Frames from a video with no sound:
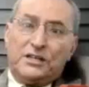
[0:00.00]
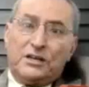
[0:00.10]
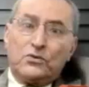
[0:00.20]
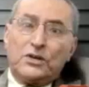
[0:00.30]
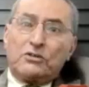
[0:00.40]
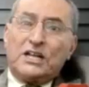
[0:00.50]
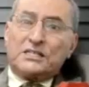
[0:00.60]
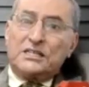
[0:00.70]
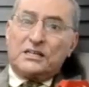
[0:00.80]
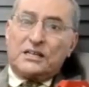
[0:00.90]
ديالو وياخذ
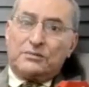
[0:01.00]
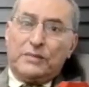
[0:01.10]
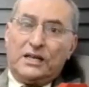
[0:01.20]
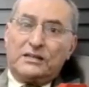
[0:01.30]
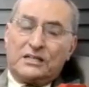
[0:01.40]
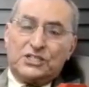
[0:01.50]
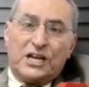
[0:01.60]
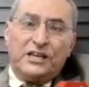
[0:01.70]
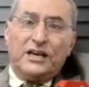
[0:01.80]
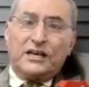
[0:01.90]
الاحتياطات ما حدا
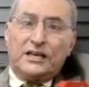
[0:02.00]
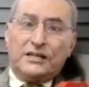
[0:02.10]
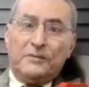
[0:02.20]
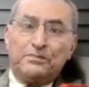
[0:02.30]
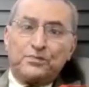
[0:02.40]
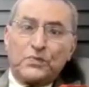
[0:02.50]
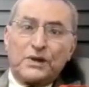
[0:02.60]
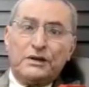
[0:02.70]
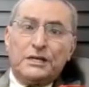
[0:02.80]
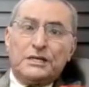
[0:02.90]
الجائحه كاينه
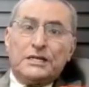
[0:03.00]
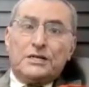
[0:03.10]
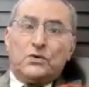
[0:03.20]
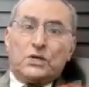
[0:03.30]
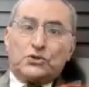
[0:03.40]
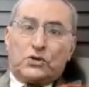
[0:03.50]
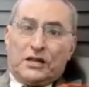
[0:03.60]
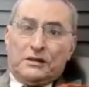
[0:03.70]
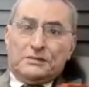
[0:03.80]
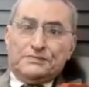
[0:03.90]
وشكرا